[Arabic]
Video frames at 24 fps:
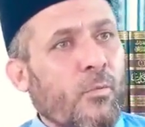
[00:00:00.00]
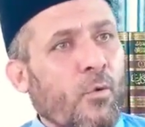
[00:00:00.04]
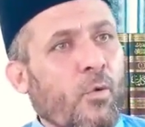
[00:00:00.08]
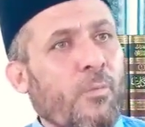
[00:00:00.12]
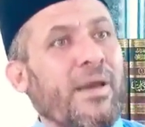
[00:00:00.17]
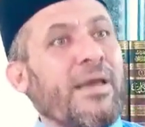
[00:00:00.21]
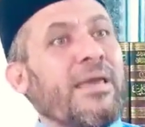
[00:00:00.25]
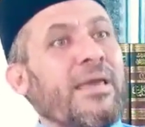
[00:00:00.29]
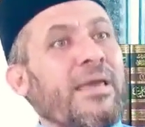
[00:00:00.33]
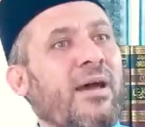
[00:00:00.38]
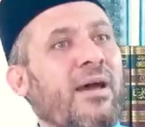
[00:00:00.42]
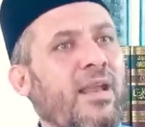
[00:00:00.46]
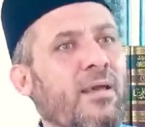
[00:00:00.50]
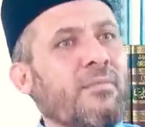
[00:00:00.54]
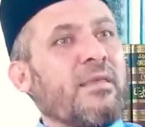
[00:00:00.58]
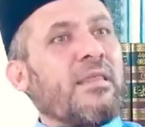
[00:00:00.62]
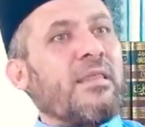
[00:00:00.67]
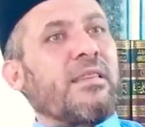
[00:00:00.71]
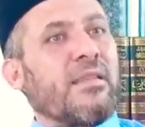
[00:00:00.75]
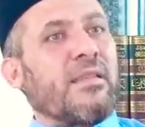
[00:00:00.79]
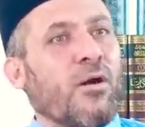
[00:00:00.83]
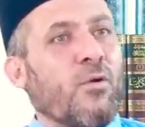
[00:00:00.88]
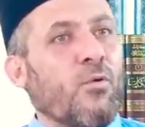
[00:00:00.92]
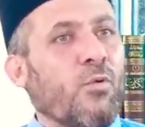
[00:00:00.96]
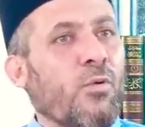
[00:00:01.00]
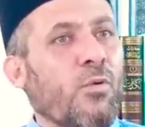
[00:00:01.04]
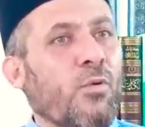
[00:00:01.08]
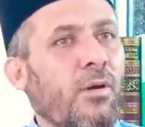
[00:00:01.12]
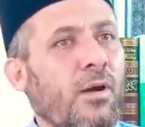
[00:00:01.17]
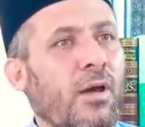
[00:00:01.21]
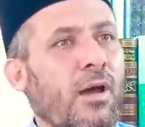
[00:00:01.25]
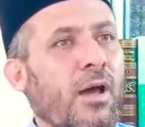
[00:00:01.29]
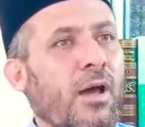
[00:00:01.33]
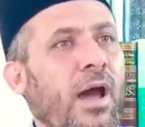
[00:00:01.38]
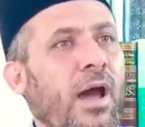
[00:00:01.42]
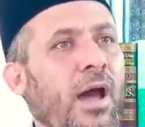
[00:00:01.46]
ومن كان مثله
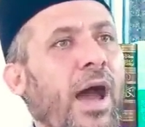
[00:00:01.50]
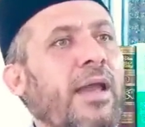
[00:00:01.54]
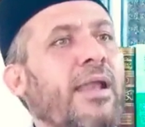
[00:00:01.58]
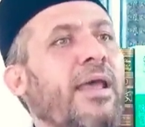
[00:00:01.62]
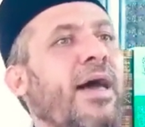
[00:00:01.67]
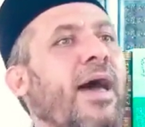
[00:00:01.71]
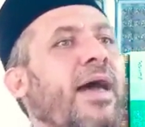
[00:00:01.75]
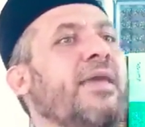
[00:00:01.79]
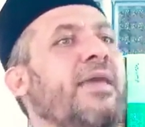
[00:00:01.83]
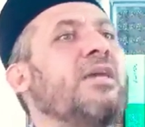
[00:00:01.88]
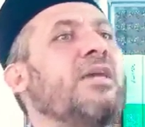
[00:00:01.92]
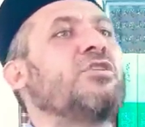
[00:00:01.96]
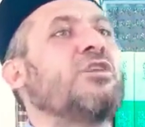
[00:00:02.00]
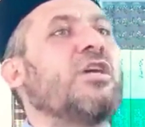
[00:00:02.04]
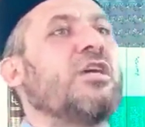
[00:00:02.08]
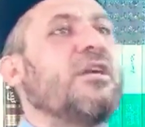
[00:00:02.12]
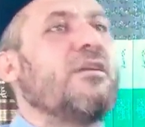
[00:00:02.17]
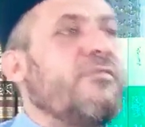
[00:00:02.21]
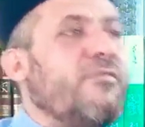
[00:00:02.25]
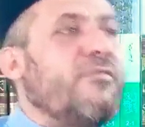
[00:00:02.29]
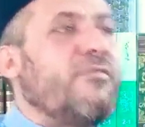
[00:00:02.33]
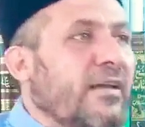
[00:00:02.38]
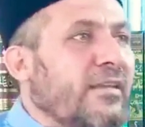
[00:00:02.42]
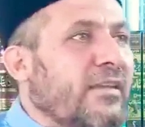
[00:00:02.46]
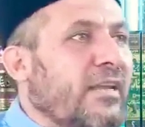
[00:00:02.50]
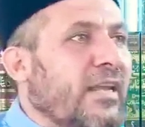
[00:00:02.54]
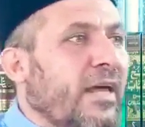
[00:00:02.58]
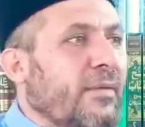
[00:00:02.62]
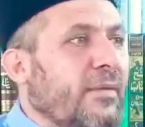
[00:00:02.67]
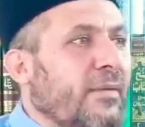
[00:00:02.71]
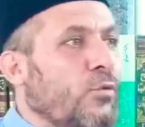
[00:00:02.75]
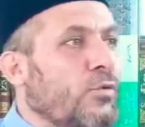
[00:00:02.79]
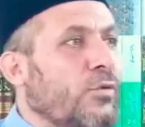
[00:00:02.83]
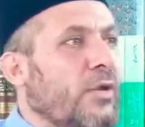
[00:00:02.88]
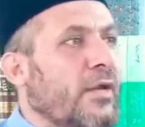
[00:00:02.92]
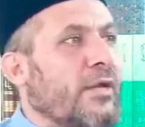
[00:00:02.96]
على أي شيء فاتنا
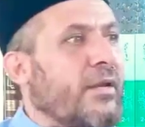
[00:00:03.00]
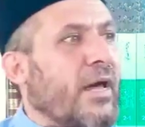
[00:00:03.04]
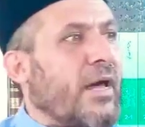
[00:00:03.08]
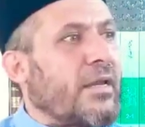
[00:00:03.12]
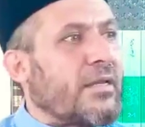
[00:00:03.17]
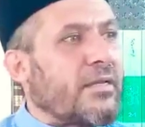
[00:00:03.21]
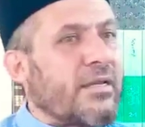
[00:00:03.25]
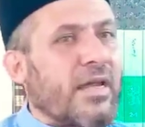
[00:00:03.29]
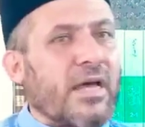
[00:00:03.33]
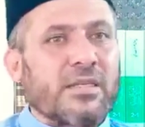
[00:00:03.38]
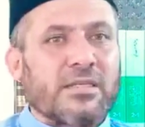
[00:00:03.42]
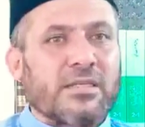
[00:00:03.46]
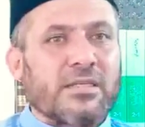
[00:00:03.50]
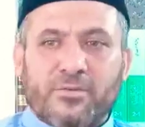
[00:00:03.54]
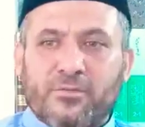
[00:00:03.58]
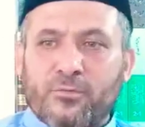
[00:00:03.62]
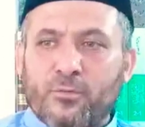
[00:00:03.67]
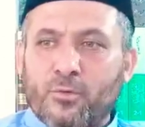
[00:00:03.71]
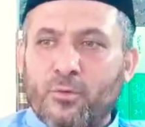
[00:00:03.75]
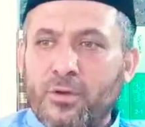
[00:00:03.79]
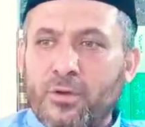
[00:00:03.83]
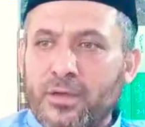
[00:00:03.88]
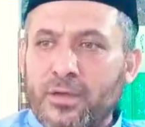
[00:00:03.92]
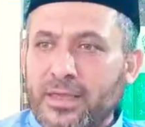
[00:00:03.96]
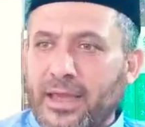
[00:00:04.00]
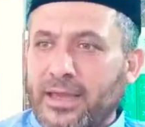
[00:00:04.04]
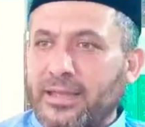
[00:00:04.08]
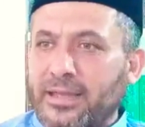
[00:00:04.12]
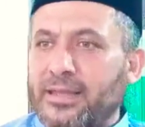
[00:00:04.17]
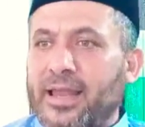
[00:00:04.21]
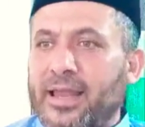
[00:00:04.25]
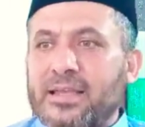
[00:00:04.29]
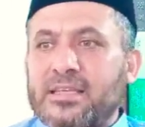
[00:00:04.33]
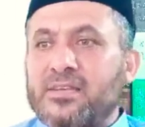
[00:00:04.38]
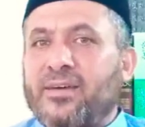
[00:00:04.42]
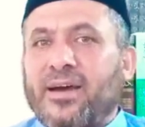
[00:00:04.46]
منه نأسف
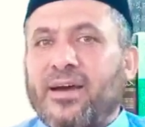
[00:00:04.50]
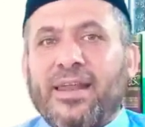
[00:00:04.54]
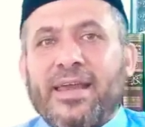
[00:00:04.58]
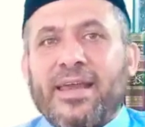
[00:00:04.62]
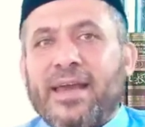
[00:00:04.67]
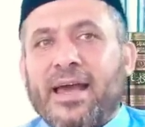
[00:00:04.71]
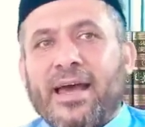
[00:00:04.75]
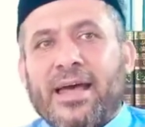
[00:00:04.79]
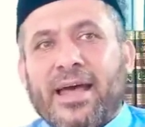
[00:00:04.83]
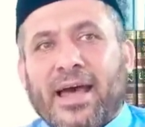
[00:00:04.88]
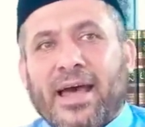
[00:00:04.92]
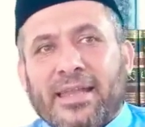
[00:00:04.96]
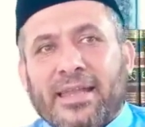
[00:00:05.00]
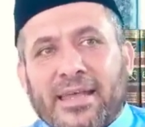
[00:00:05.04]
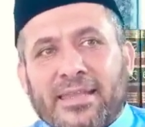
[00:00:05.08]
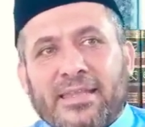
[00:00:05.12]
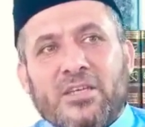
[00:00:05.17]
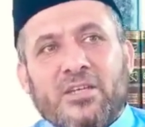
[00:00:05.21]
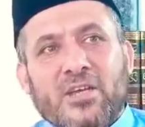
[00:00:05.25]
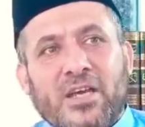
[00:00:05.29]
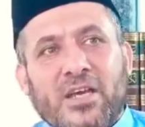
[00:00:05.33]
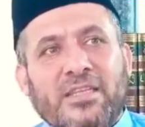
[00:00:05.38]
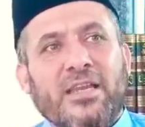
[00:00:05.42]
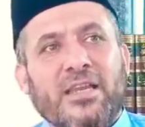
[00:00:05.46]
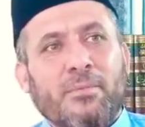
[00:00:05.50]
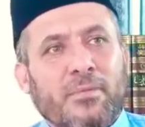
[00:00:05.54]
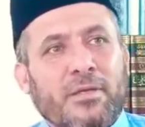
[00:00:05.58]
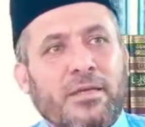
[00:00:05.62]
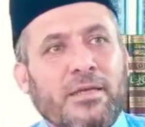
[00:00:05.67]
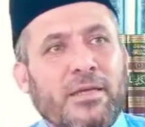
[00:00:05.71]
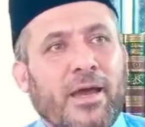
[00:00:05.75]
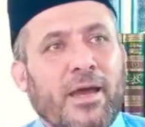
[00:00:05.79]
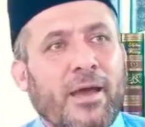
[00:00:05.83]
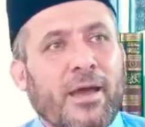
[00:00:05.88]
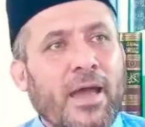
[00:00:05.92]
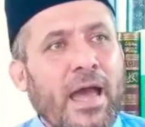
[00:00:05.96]
يعني نأسف علي على هذه الجهات
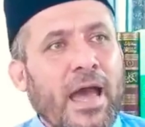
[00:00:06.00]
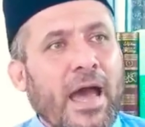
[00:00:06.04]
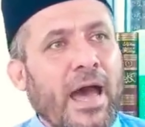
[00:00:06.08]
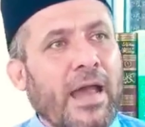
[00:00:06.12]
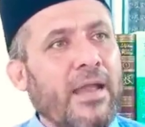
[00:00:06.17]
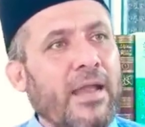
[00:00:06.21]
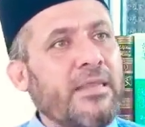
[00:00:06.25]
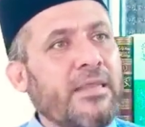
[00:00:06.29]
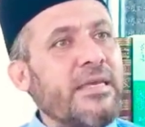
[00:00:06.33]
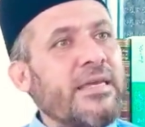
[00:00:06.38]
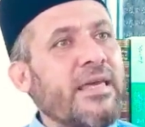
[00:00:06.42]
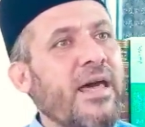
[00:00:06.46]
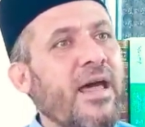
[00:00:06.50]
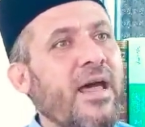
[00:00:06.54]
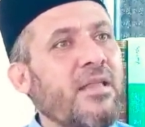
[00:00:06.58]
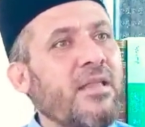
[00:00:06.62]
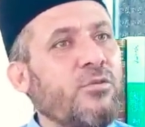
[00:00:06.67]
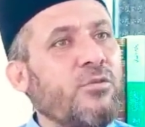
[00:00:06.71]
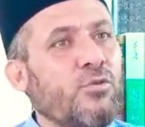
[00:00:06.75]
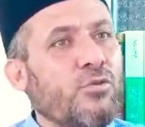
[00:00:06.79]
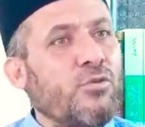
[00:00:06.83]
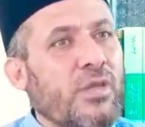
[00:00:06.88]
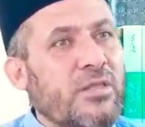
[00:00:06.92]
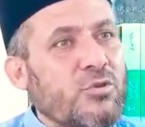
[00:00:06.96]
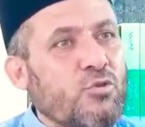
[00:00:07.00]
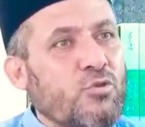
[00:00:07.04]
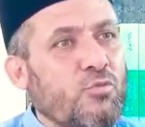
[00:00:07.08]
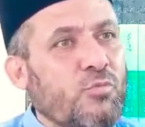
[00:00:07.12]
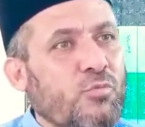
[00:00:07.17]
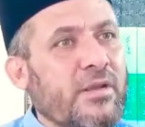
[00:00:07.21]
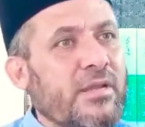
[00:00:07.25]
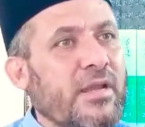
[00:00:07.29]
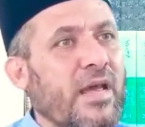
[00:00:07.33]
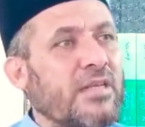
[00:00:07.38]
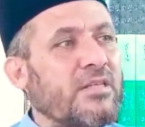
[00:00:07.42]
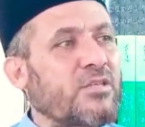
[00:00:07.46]
الأمنية التي كانت
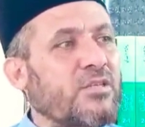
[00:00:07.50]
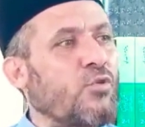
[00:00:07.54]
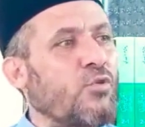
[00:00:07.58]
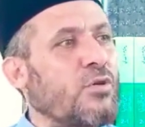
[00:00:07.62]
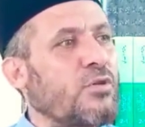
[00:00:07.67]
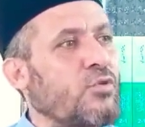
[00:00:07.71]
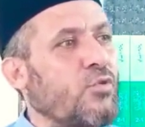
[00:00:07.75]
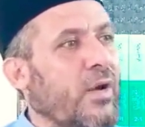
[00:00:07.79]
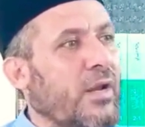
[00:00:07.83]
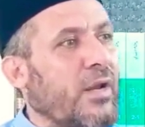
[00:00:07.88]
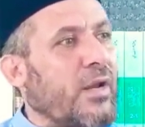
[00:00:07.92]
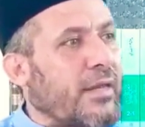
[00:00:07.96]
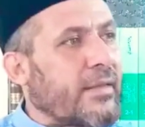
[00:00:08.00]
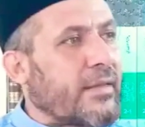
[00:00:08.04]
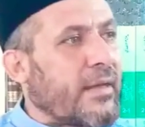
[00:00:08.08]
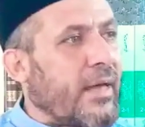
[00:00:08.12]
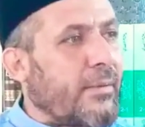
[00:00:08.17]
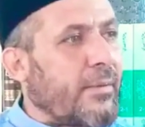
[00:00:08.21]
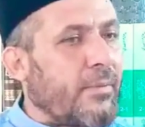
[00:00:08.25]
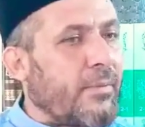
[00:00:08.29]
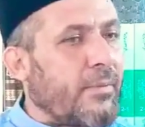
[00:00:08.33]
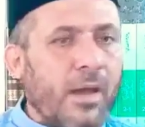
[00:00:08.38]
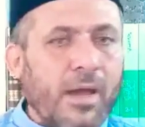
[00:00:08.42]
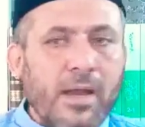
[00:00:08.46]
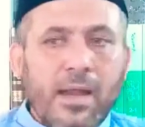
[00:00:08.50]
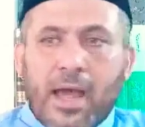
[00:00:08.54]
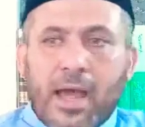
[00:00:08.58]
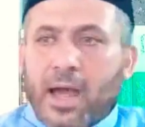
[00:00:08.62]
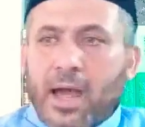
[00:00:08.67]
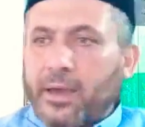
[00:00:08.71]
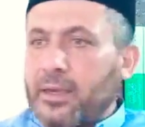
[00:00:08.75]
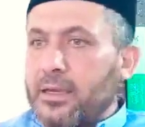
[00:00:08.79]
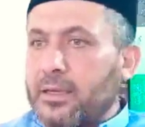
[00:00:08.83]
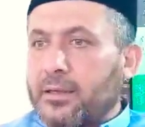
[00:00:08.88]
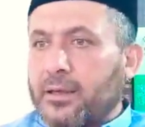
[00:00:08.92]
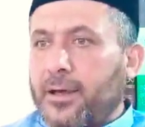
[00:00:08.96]
تسوم الناس سوء العذاب
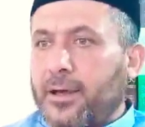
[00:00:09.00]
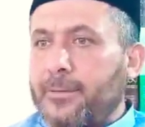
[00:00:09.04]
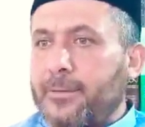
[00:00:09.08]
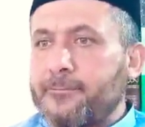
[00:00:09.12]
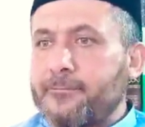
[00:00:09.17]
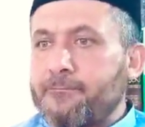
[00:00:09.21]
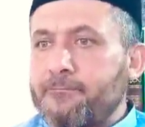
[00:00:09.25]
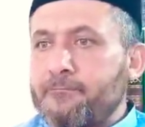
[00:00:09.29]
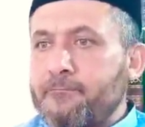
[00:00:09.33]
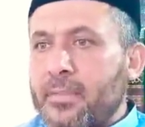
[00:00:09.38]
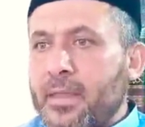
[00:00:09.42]
الحقيقة